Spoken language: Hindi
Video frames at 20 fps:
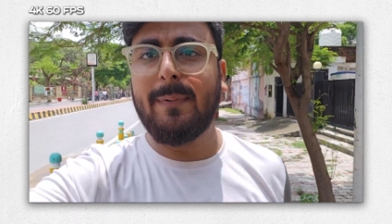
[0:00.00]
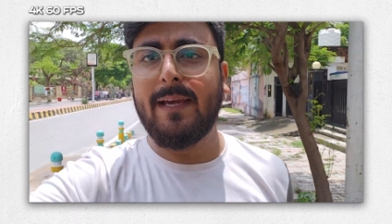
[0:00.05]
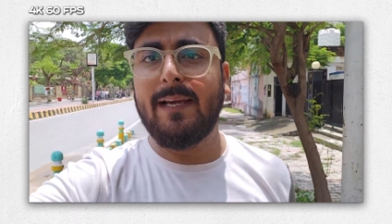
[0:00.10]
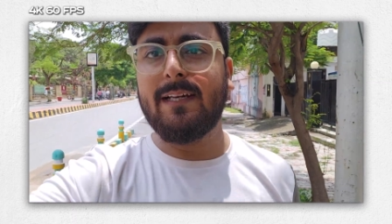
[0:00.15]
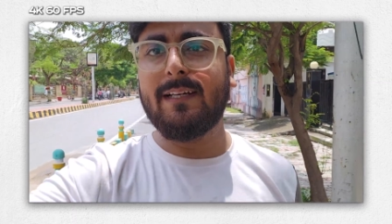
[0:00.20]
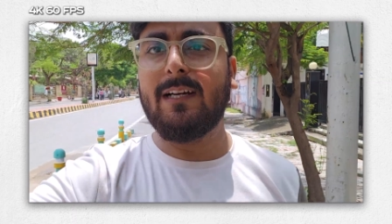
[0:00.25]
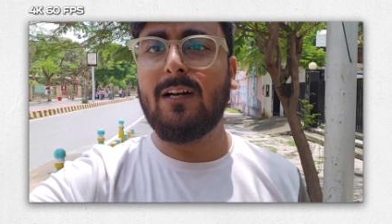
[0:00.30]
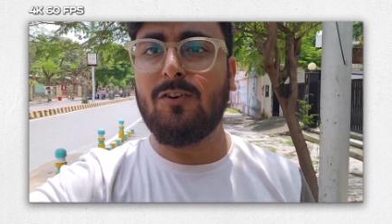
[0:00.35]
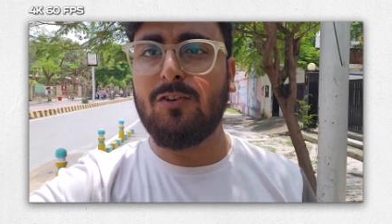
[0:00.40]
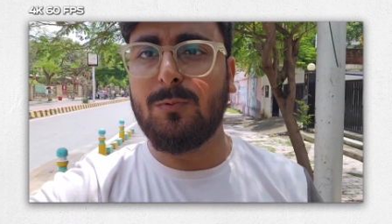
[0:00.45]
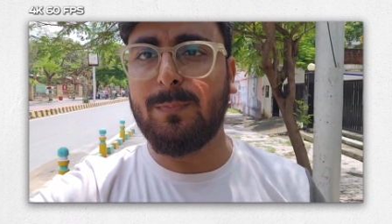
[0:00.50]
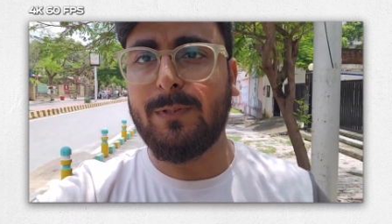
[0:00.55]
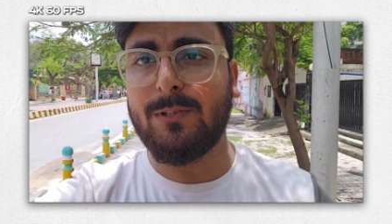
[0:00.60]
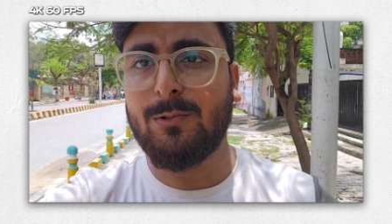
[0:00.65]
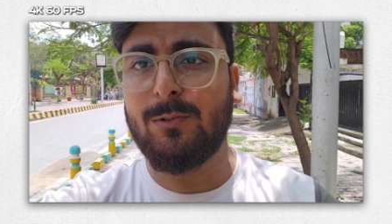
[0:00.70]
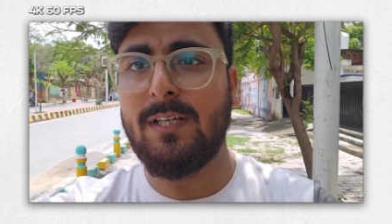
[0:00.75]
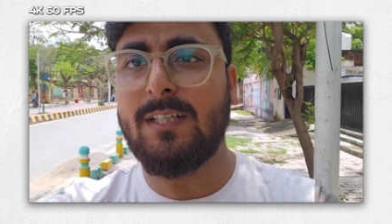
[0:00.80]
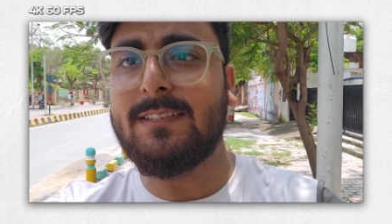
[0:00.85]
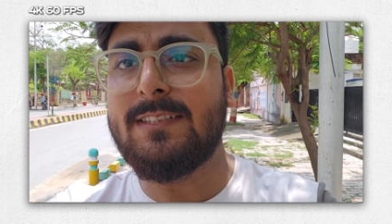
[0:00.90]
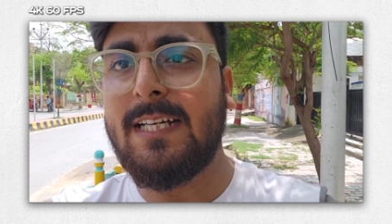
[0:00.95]
बैकग्राउंड पे
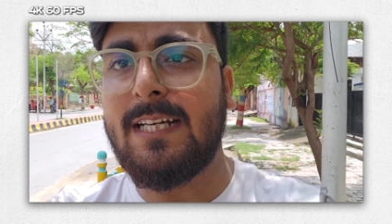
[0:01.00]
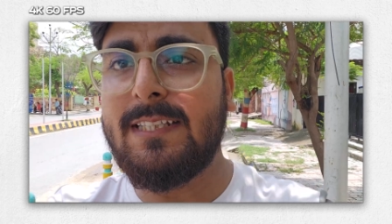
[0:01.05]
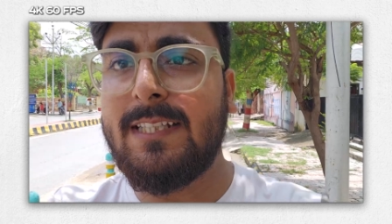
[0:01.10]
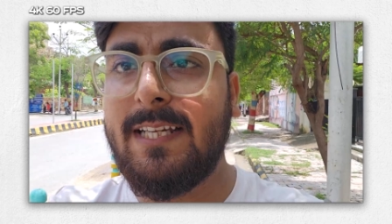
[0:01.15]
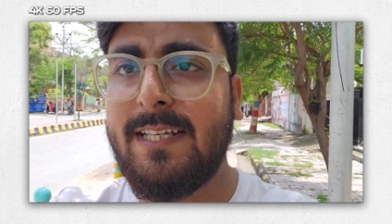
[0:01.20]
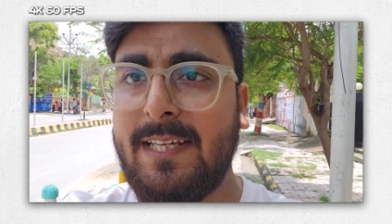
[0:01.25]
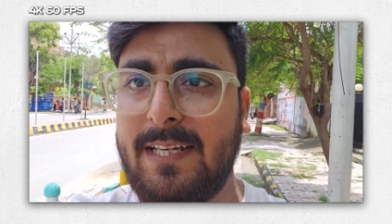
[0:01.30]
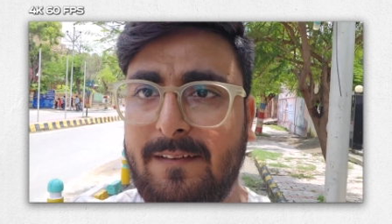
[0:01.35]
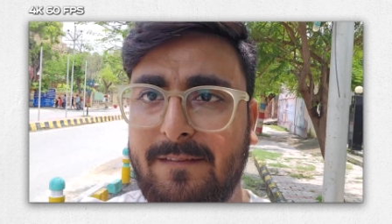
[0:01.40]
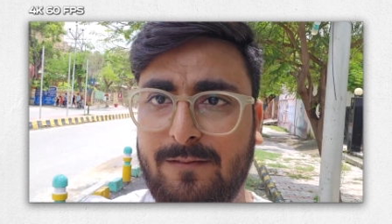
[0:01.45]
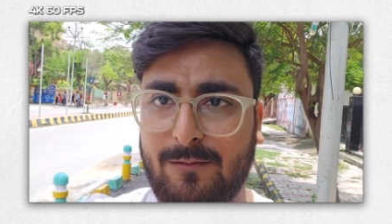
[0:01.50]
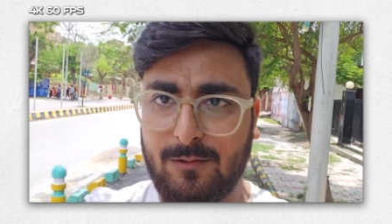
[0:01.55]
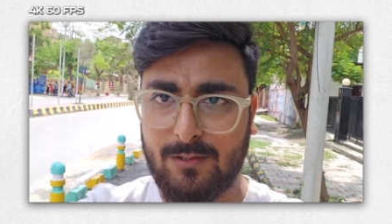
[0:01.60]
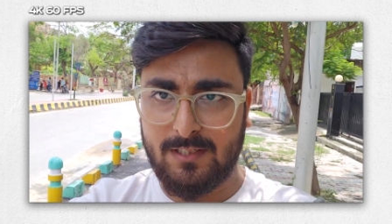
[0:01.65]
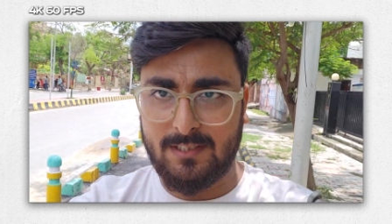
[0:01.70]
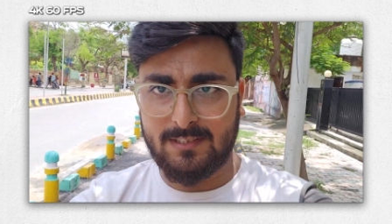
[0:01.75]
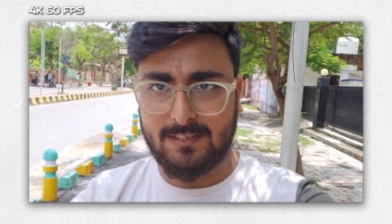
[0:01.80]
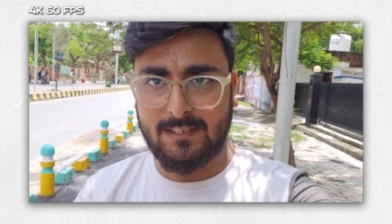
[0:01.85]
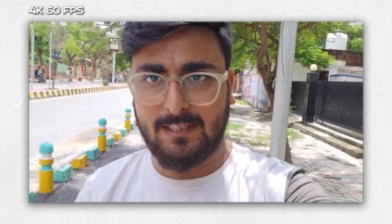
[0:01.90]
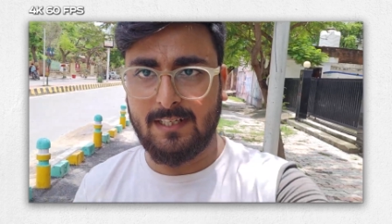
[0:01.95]
थोड़ा ज़्यादा ये
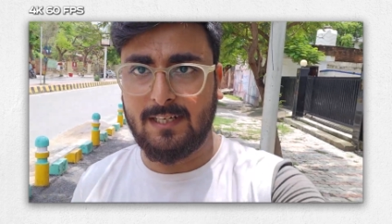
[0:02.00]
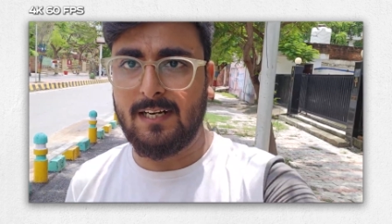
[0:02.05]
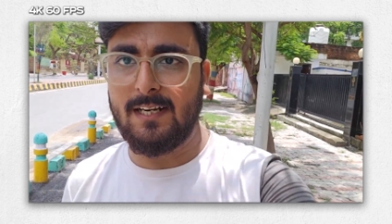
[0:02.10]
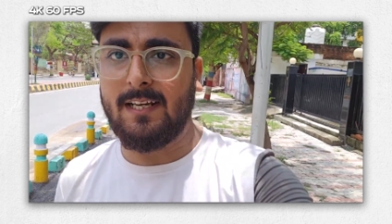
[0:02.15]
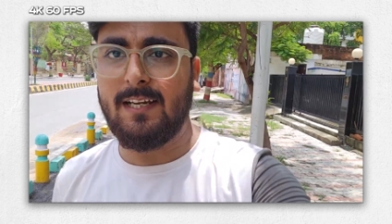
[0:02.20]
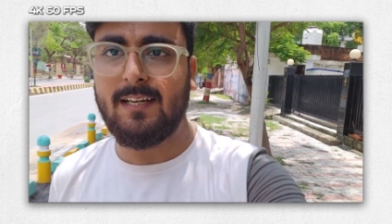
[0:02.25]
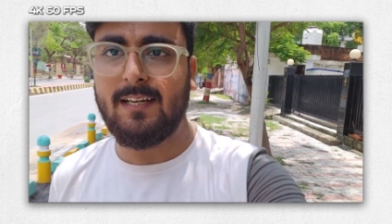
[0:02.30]
फोकस कर रहा